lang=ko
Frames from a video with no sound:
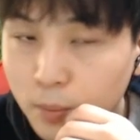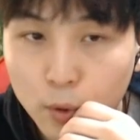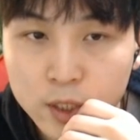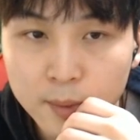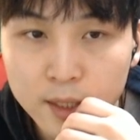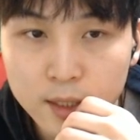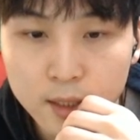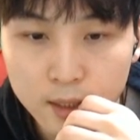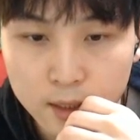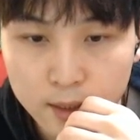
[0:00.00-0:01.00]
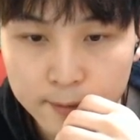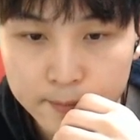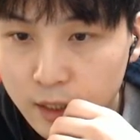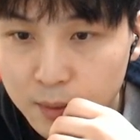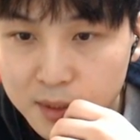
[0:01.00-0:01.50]
보시면은
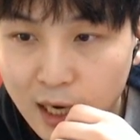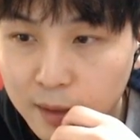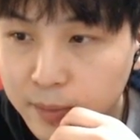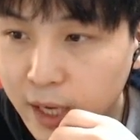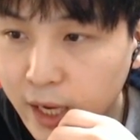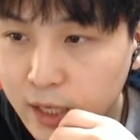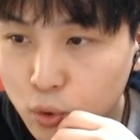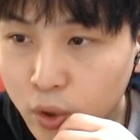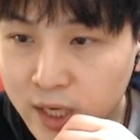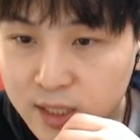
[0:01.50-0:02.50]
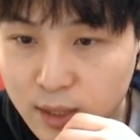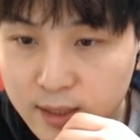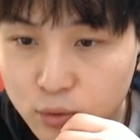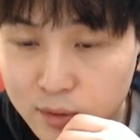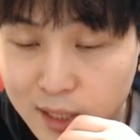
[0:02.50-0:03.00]
장비에 소켓이 따,
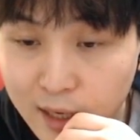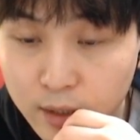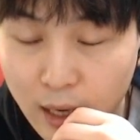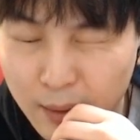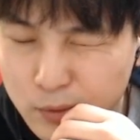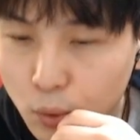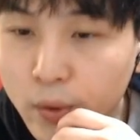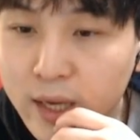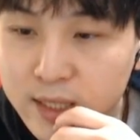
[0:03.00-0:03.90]
딸려 아 소켓이